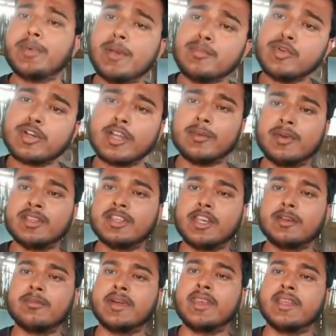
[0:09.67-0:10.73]
जब भी
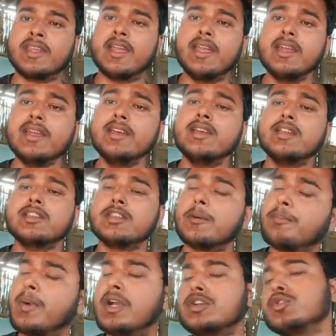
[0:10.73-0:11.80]
मुख्यमंत्री बनेंगे
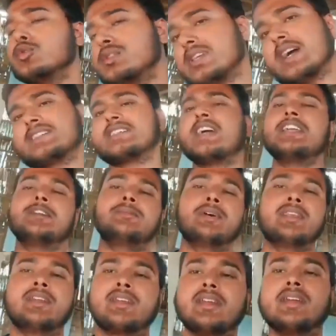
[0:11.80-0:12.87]
तब पलटू चाचा
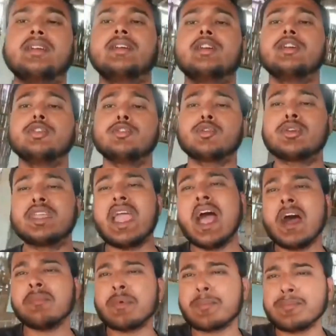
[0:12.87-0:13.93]
ही बनेंगे
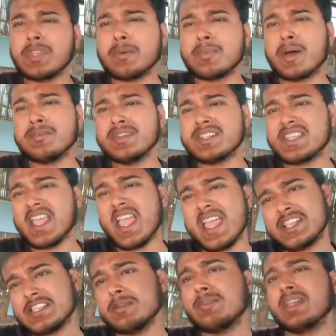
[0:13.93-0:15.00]
तो क्या हम अपने
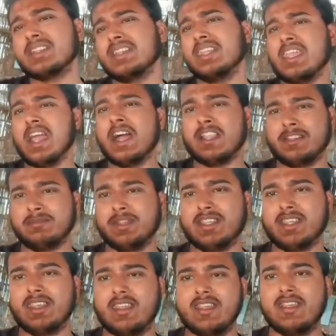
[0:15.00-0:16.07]
भविष्य ऐसे व्यक्ति के
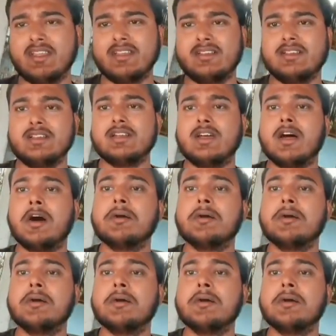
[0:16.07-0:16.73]
हाथ में दे रहे हैं